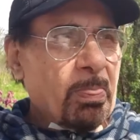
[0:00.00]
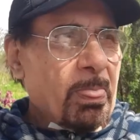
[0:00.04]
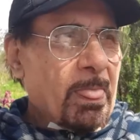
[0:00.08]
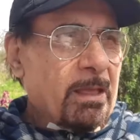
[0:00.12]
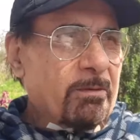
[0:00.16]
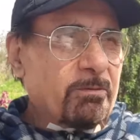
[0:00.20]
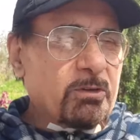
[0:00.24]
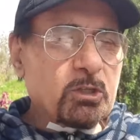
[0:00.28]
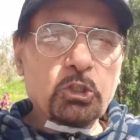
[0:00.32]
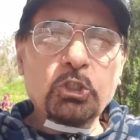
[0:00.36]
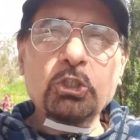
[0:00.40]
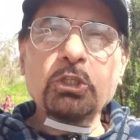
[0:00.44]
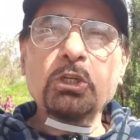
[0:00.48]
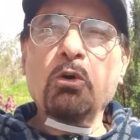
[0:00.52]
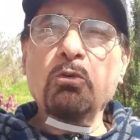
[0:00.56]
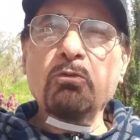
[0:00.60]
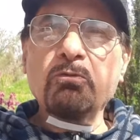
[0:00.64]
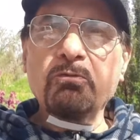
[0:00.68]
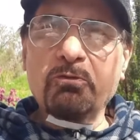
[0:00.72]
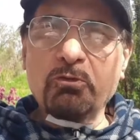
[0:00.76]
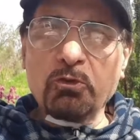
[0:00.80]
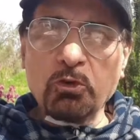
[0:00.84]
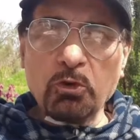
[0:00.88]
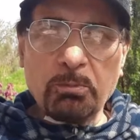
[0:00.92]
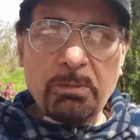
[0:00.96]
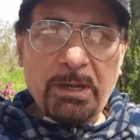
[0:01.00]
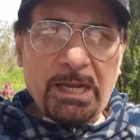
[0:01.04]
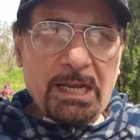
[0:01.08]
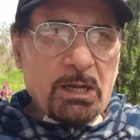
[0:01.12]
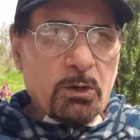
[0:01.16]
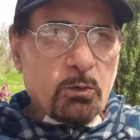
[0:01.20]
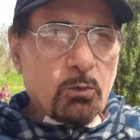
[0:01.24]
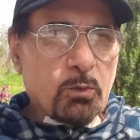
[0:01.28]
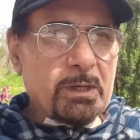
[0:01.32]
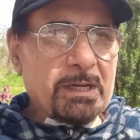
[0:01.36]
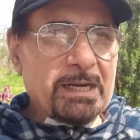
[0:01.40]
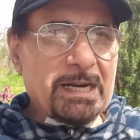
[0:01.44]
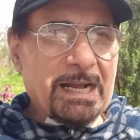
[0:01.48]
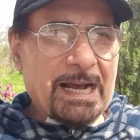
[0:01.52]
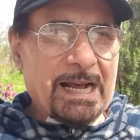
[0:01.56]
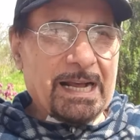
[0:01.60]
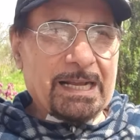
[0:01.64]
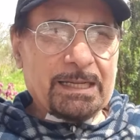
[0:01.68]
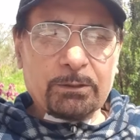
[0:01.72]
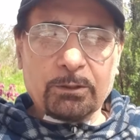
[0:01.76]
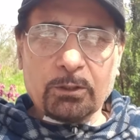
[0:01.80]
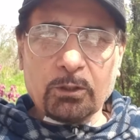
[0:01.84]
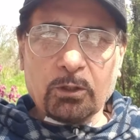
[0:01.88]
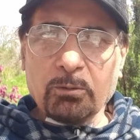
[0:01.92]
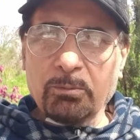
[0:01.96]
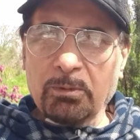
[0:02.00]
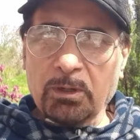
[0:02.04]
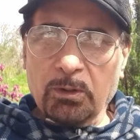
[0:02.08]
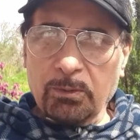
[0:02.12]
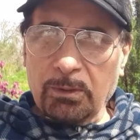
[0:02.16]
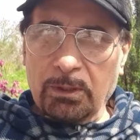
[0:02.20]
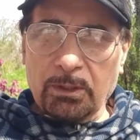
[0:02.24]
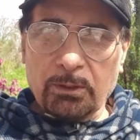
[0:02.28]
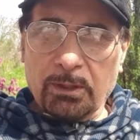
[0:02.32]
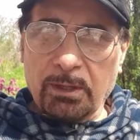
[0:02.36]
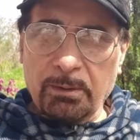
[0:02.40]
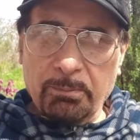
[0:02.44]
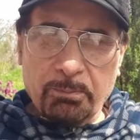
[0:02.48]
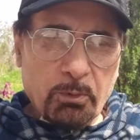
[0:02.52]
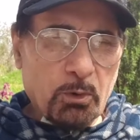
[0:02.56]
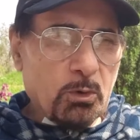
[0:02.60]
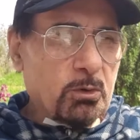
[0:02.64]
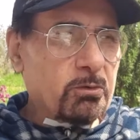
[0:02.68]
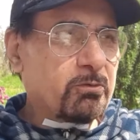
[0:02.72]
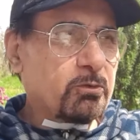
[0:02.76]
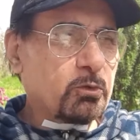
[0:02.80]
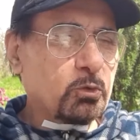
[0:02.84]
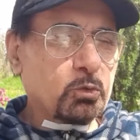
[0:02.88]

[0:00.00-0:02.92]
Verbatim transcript: vicino a un fiume inquinato come quello che poi fu